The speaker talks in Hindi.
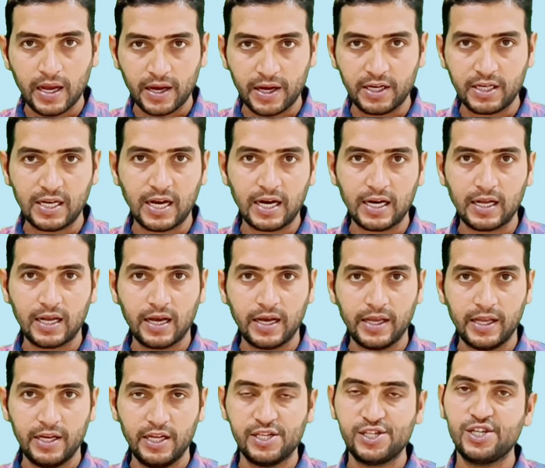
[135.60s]
क्रेडिट कार्ड का
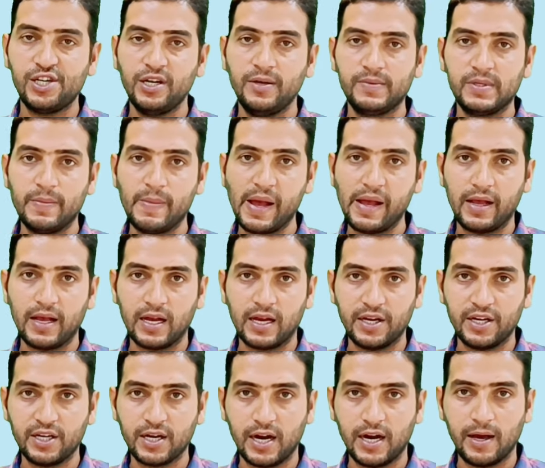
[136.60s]
यानी एच बैंक का
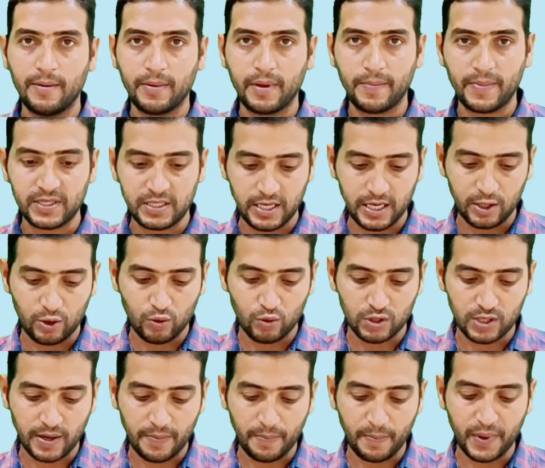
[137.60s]
क्रेडिट कार्ड आपके पास है तो
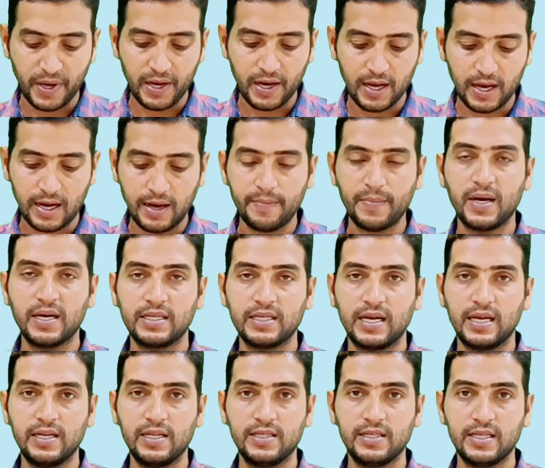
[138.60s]
उसका पिन आप
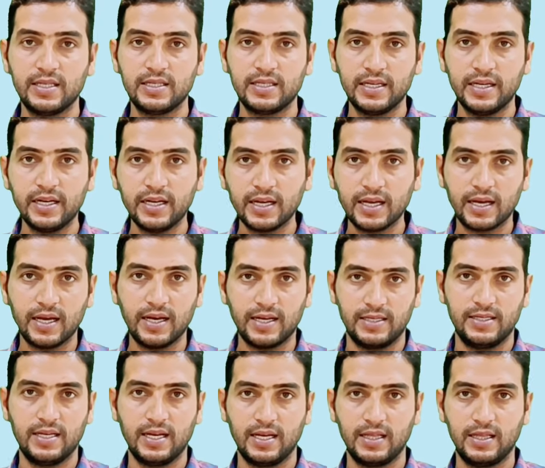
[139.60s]
आसानी से सेट
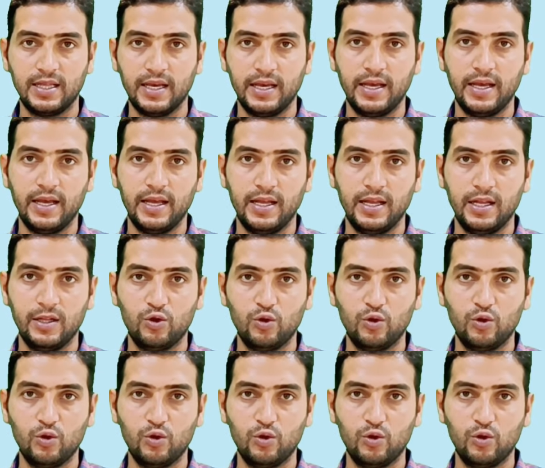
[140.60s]
कर सकते हैं